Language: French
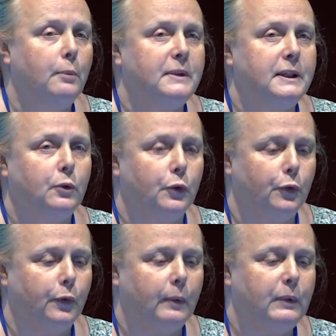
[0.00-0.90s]
médicaux
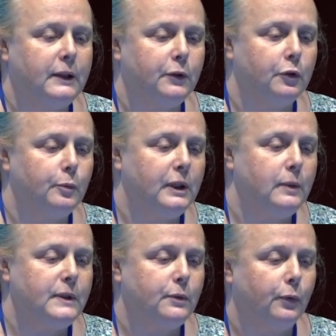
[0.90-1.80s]
sont fermés, les centres de
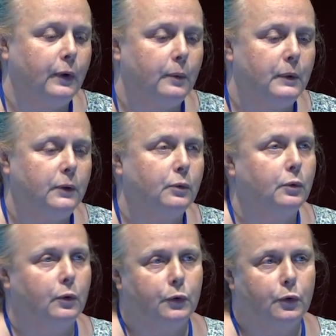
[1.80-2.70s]
PMI sont fermés,
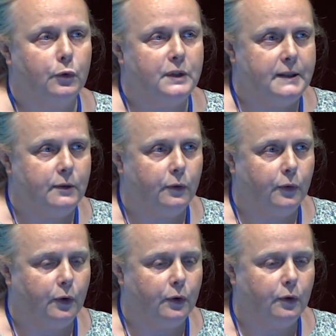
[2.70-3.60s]
donc entre
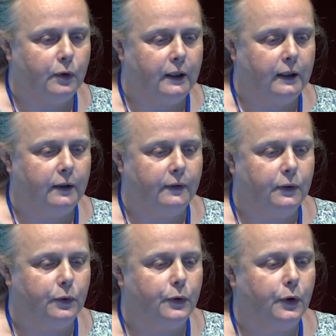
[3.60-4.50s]
19h et
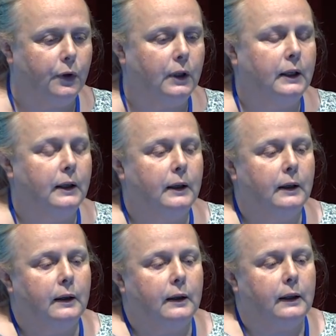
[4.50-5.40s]
22h.
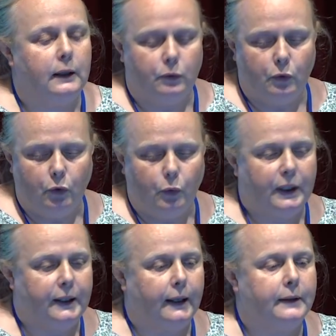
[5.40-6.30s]
Et donc le
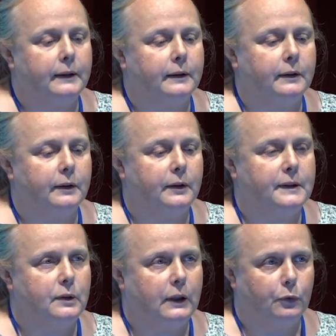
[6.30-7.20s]
week-end, euh,
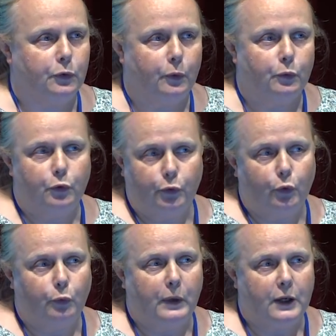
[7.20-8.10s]
cela fonctionne
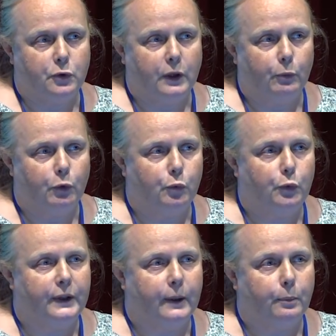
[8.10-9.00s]
sur une plage horaire beaucoup
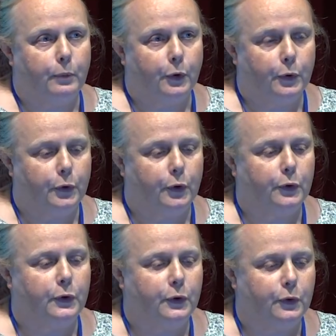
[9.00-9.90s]
plus
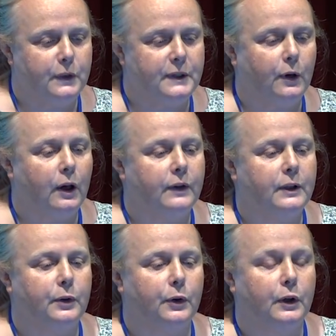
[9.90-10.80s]
importante, de 10h à
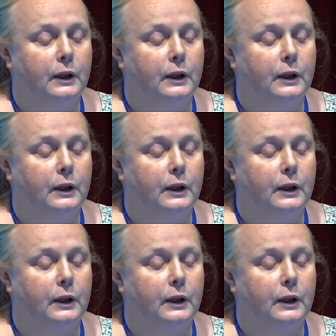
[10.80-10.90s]
20h.